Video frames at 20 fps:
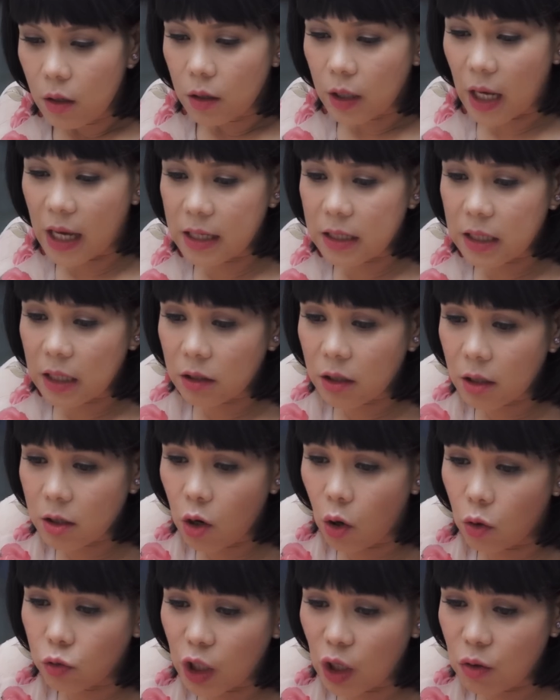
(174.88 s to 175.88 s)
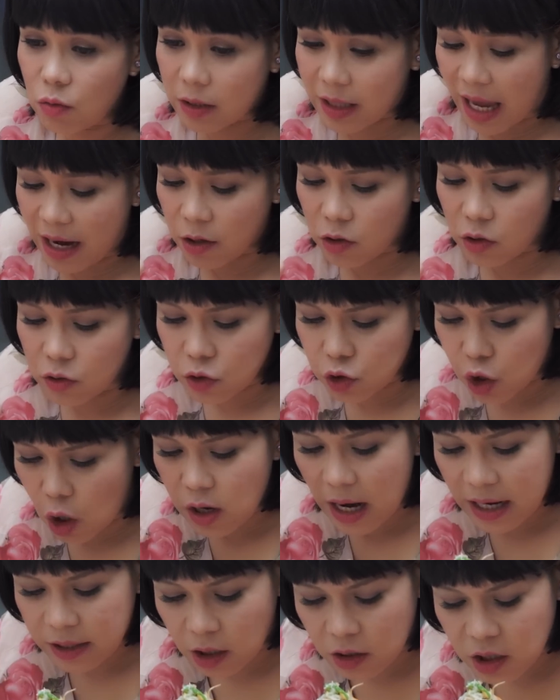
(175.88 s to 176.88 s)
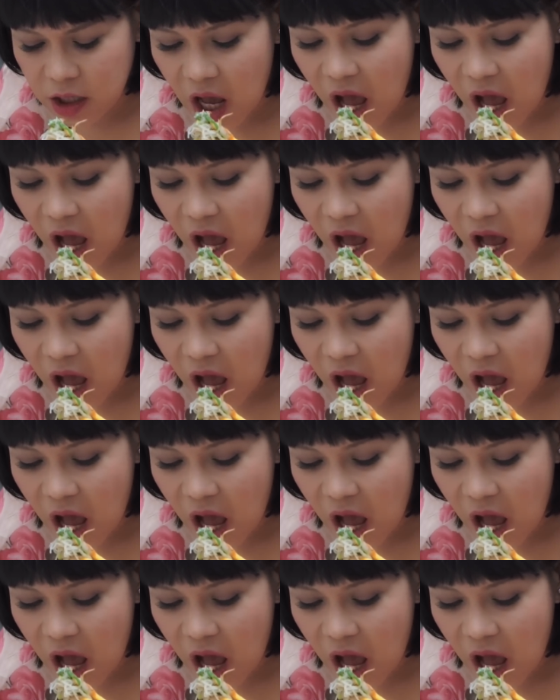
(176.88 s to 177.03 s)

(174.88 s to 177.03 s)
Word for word: Chị thích cái hủ tiếu này tại nó có nước sốt ăn thử đi